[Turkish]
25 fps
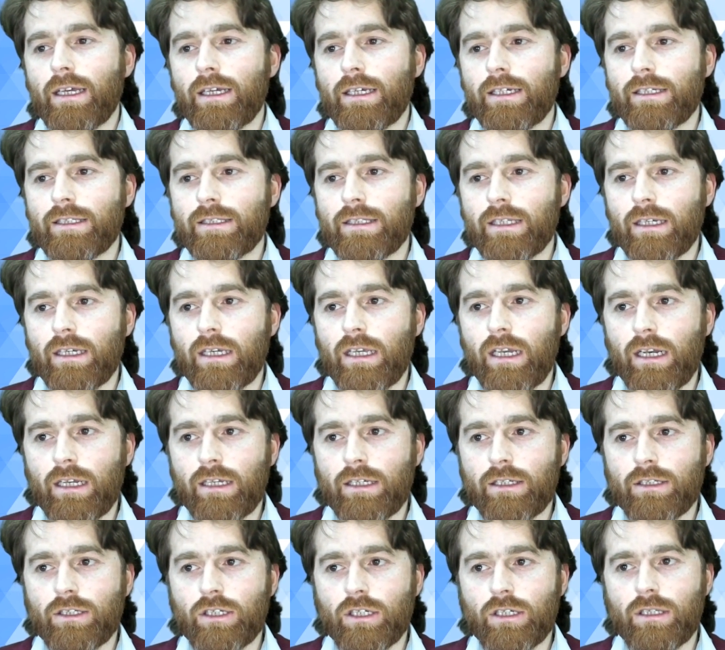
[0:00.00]
işte
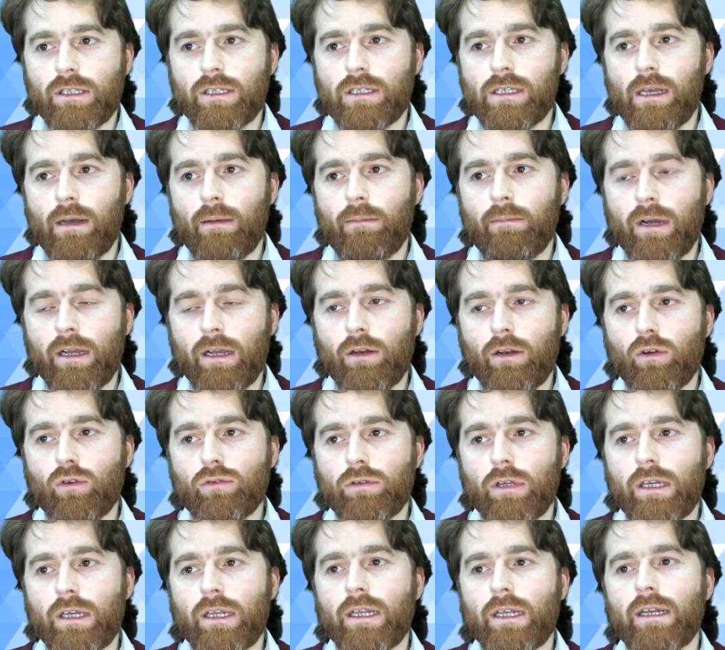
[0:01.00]
ilk çıktığı zaman
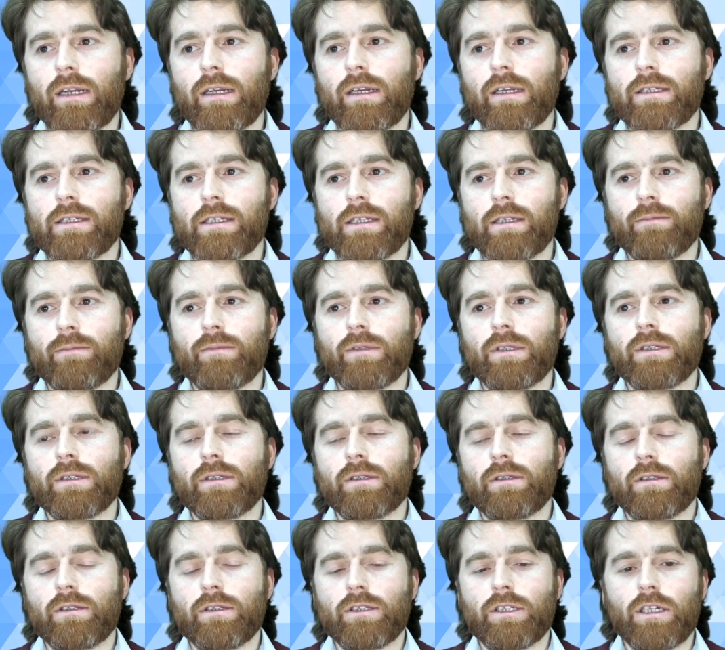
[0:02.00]
Baylok'la ilgili nasıl
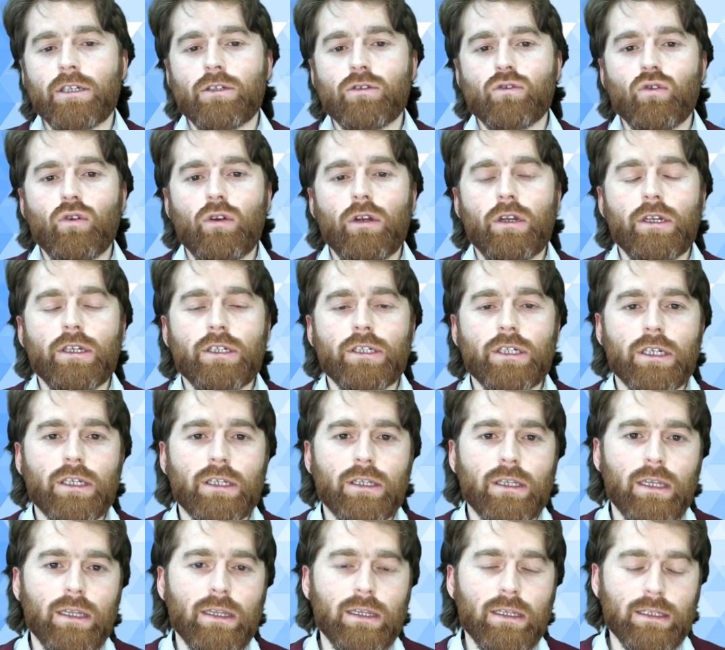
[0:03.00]
bir şey
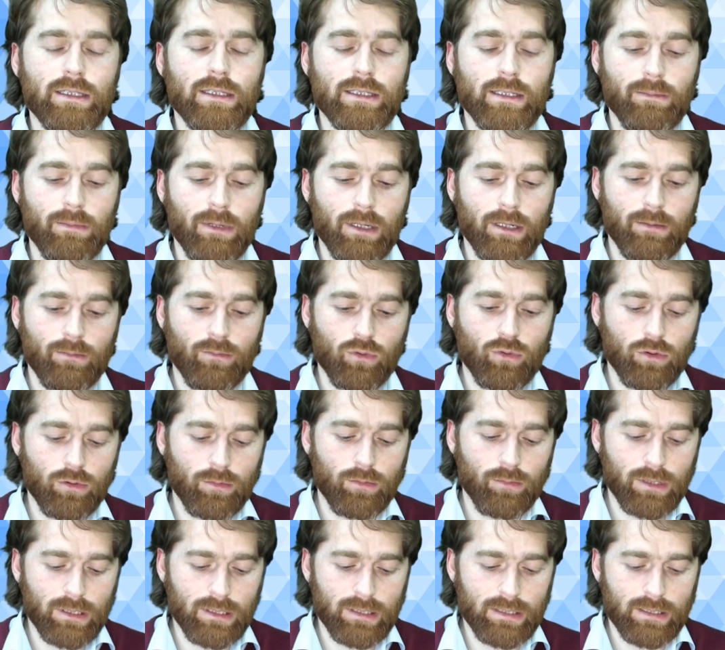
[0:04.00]
söylenecek dendiği zaman
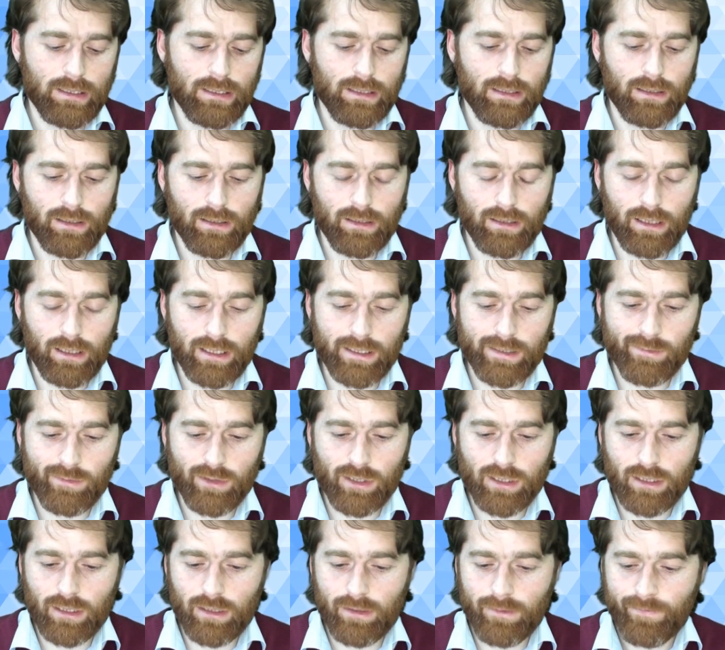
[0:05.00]
bugün birisi
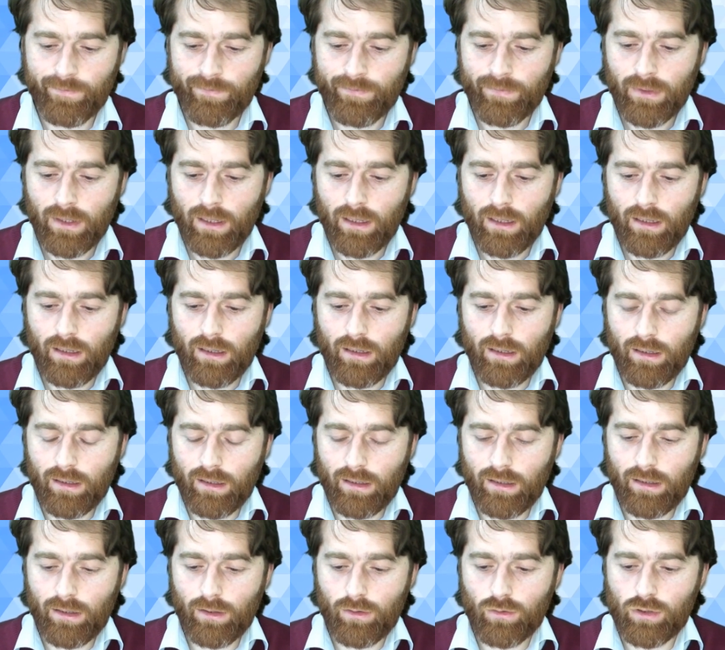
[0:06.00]
yazmıştı e,
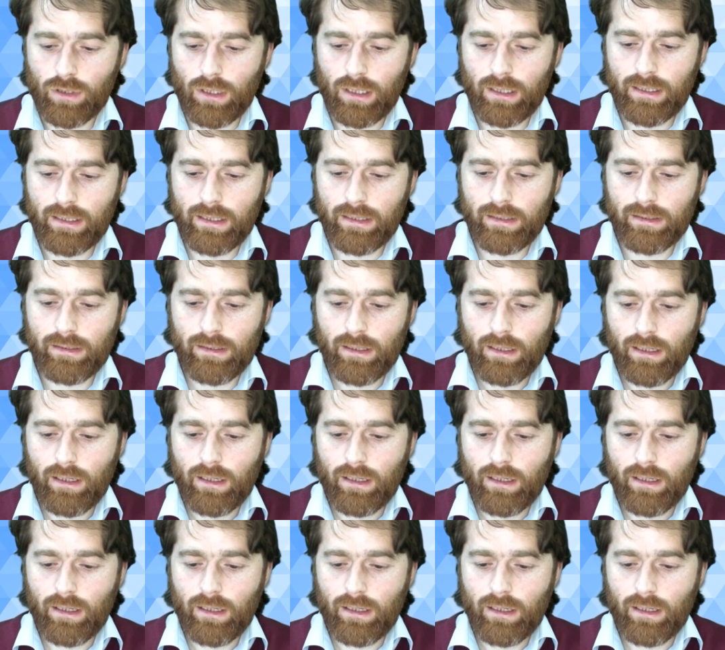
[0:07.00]
özelden.